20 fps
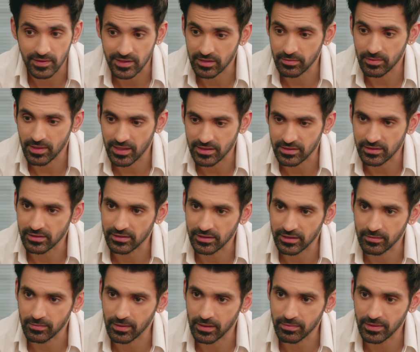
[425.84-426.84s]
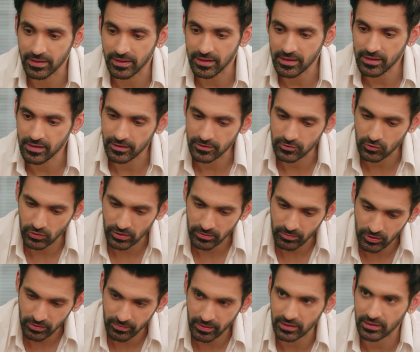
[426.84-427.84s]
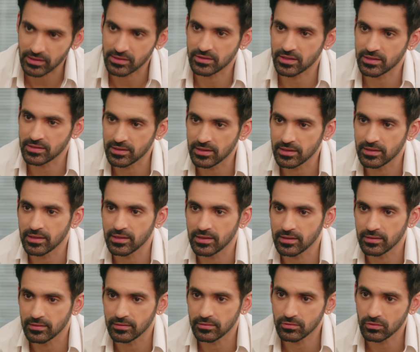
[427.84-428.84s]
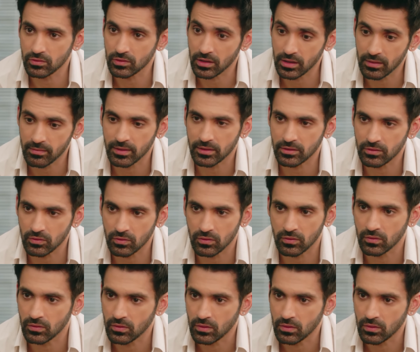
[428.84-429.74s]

वैसे भी आजकल तेरी भाभी ना हर छोटी मोटी बात का स्ट्रेस लेती है तो ये बात तो